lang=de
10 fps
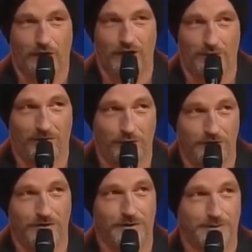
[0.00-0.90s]
Und
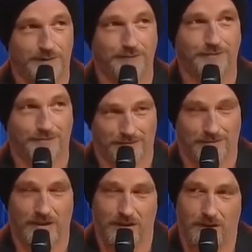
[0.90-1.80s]
Leberwurst.
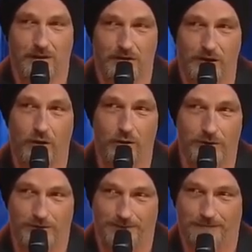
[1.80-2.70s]
Die
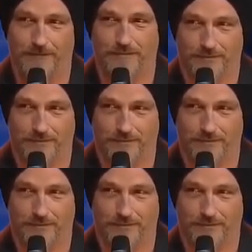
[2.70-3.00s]
grobe.